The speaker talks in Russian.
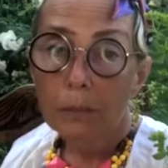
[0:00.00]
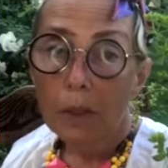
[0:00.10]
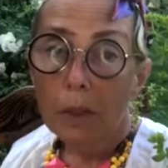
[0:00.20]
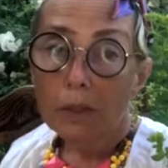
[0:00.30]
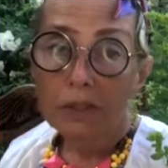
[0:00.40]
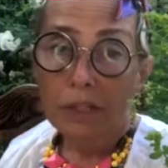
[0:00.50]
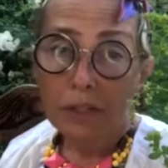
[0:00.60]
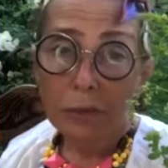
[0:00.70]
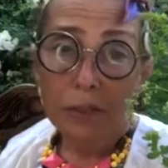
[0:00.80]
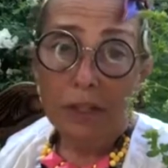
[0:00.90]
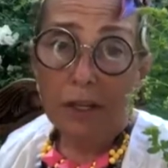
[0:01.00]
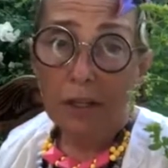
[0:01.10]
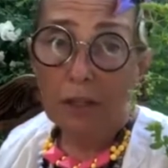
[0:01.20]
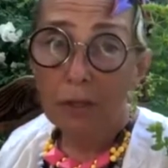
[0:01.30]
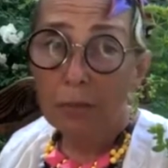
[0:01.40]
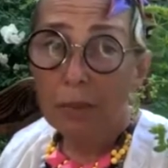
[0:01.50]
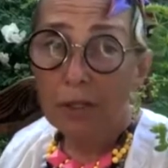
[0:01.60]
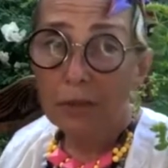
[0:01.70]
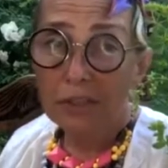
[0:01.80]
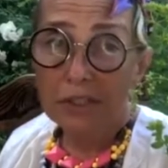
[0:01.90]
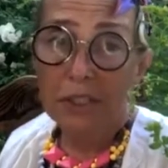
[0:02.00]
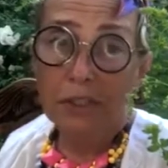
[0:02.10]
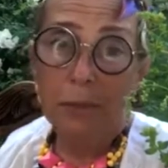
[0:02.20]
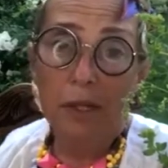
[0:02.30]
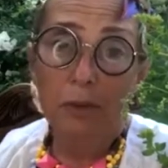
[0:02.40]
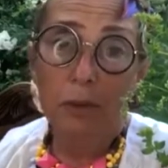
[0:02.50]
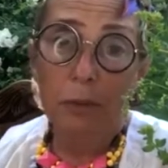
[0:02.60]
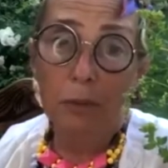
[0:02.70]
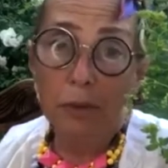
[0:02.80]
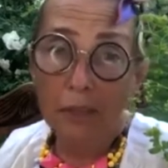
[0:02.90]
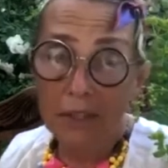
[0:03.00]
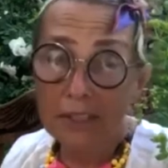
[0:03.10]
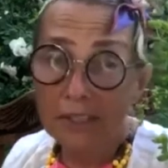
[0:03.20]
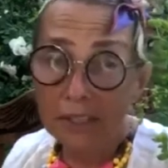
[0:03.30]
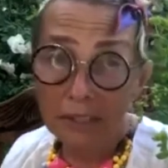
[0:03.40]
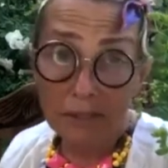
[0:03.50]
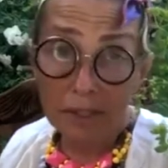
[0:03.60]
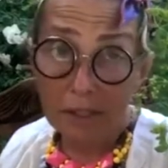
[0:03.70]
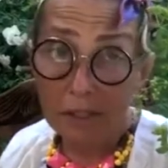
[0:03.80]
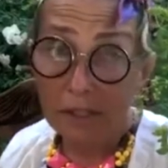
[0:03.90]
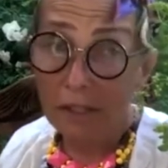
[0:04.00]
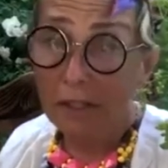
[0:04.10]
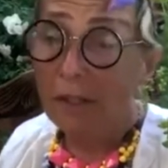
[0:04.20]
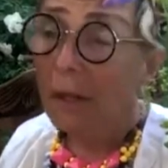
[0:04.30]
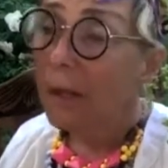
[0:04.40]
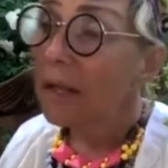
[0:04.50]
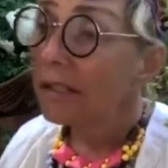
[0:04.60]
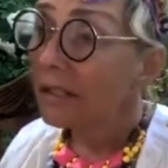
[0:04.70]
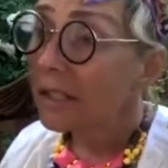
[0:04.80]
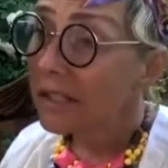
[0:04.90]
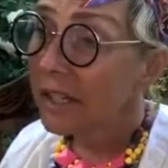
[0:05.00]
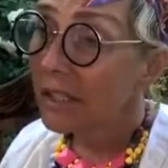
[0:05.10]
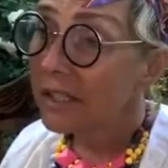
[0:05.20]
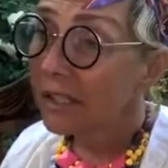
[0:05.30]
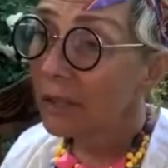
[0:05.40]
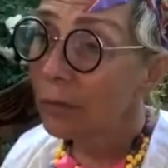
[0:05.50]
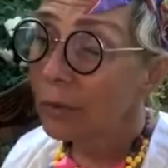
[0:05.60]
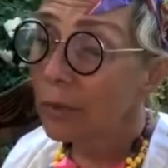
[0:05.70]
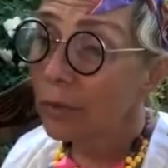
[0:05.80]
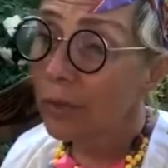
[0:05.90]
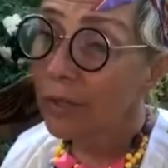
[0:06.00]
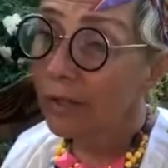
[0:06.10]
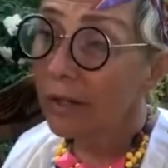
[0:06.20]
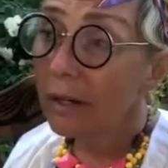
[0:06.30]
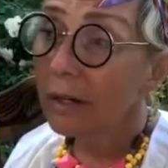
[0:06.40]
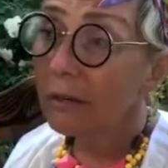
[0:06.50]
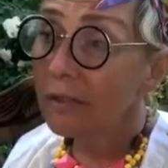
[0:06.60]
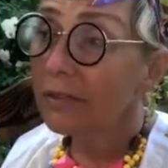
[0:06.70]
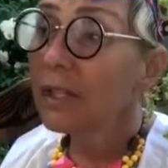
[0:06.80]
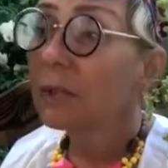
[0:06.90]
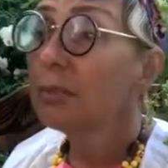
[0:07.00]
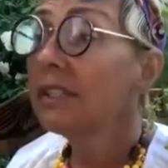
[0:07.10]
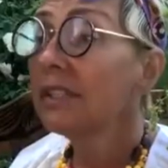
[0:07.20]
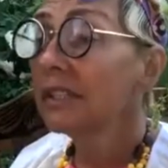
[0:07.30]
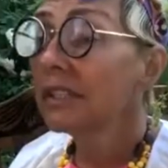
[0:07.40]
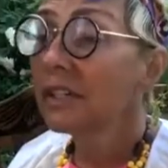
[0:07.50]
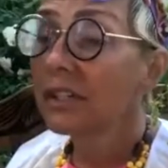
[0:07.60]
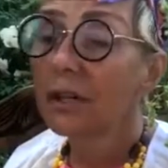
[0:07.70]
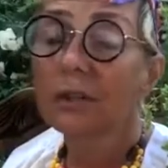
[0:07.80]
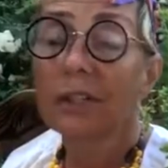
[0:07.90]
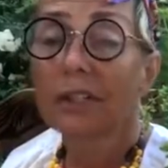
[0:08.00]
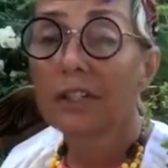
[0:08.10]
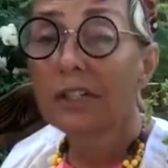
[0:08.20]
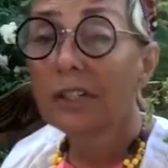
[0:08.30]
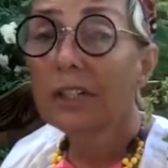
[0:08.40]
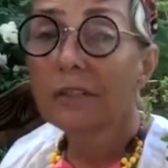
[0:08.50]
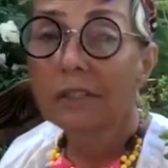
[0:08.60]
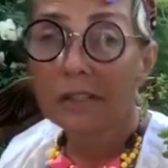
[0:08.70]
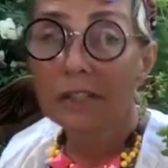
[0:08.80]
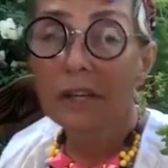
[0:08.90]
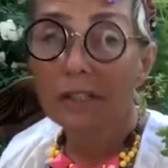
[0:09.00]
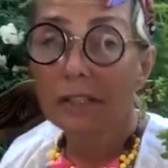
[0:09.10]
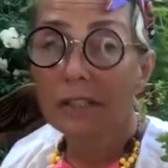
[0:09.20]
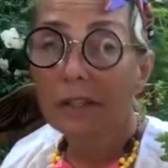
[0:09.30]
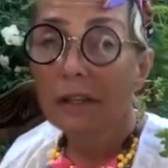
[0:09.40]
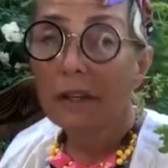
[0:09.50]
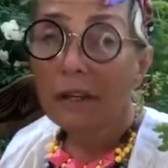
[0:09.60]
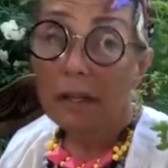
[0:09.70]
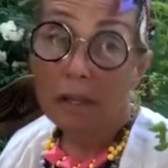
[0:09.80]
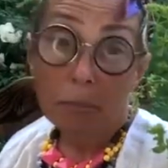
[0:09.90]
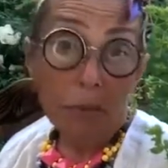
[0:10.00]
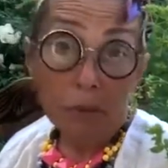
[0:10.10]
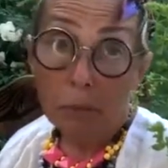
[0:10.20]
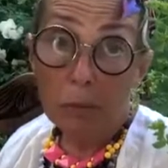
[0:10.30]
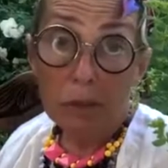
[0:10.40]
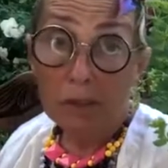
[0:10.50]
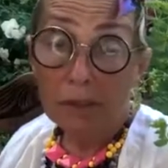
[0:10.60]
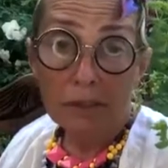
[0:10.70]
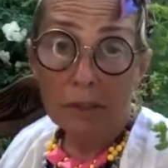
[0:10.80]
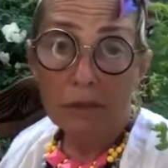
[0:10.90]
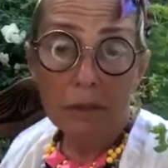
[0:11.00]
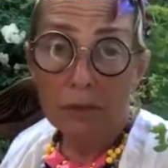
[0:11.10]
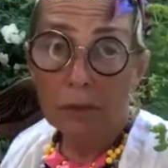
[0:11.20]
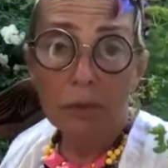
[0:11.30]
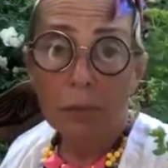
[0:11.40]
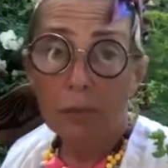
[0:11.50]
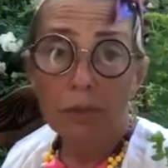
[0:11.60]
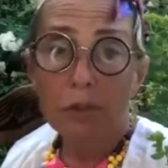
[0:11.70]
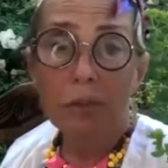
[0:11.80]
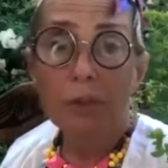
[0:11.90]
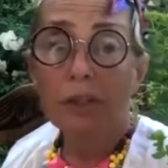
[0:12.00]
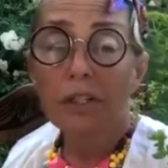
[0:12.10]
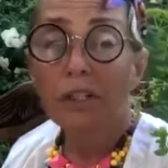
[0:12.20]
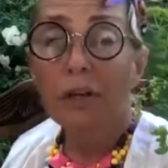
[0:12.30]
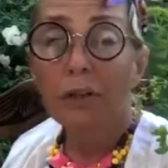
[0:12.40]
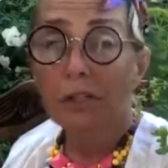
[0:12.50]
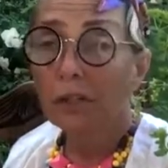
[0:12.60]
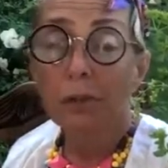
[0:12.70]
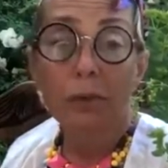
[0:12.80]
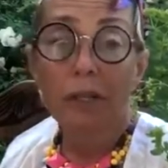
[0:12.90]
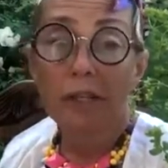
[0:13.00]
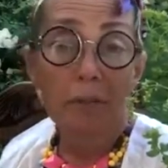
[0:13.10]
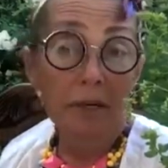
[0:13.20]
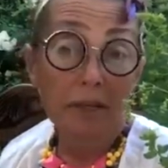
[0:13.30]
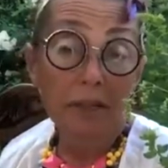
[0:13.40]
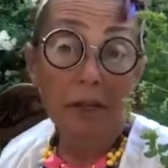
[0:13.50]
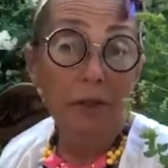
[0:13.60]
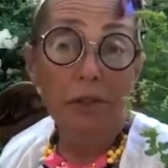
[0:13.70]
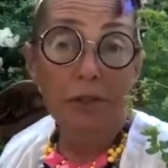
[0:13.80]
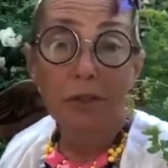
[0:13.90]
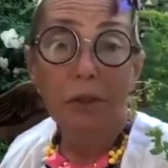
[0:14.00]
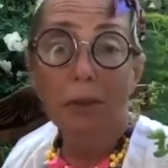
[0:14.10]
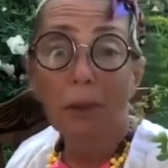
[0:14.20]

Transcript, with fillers: Ты знаешь, куда я их еще между... Ты знаешь, у меня дома много растений в горшках. Да. Садики люблю. И я своих птиц сажаю на этажерки в эти садики. И потом, когда накрываю стол, я просто их приглашаю на стол. Они прилетают на стол.